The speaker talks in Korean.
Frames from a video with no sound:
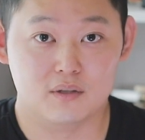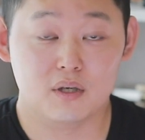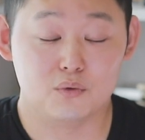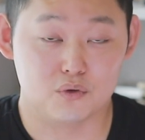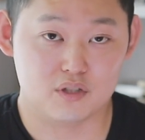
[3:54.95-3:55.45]

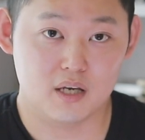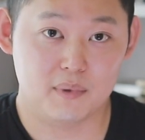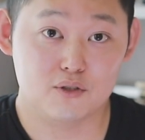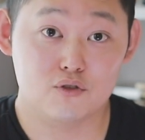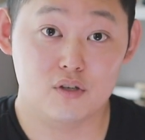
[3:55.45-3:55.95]
이와 동시에
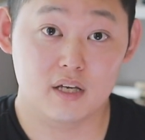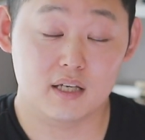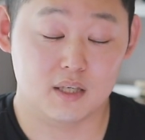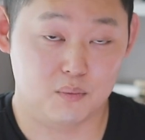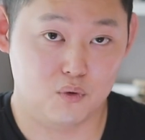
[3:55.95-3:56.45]
파출리의
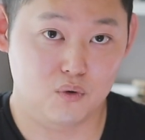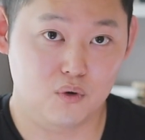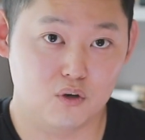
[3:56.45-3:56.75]
깊고